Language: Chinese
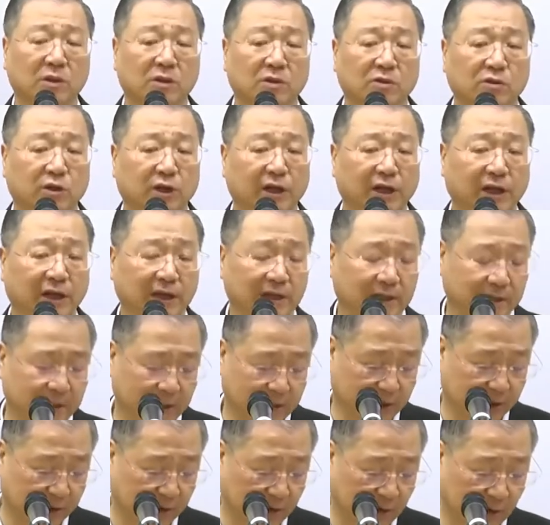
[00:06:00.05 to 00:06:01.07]
所以这
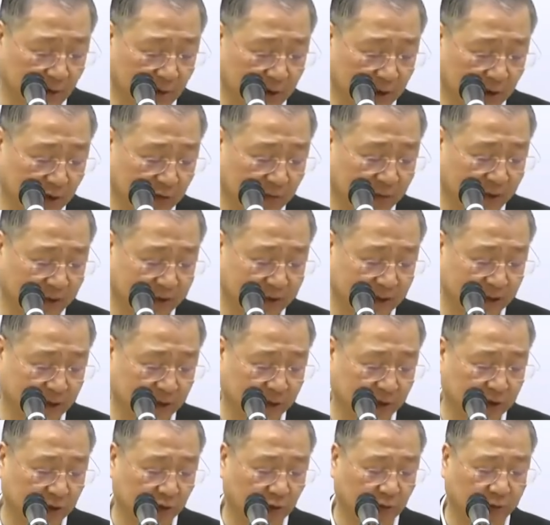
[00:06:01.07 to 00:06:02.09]
个运化出万象
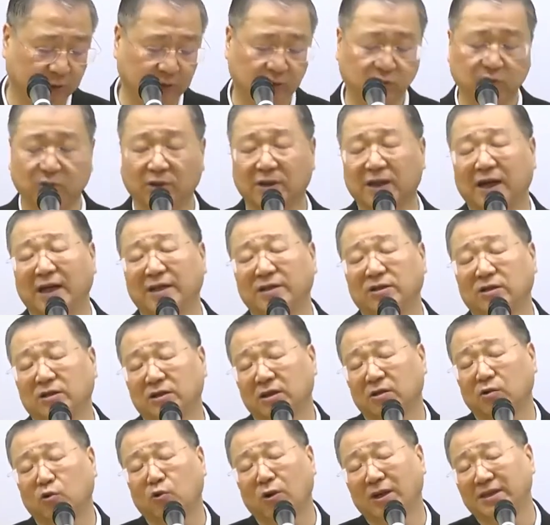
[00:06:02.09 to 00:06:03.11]
就是我们所看到
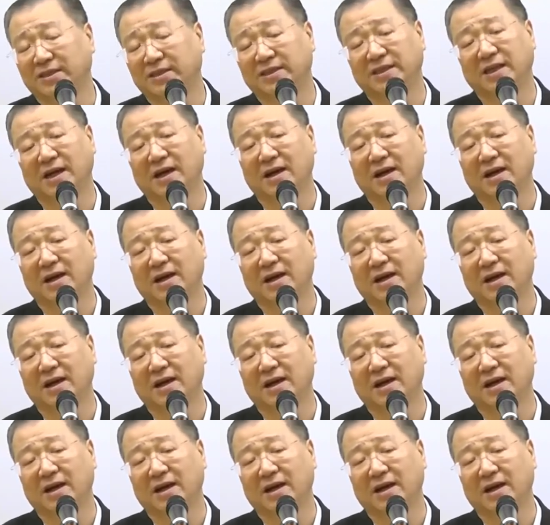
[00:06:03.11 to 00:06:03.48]
的幻想。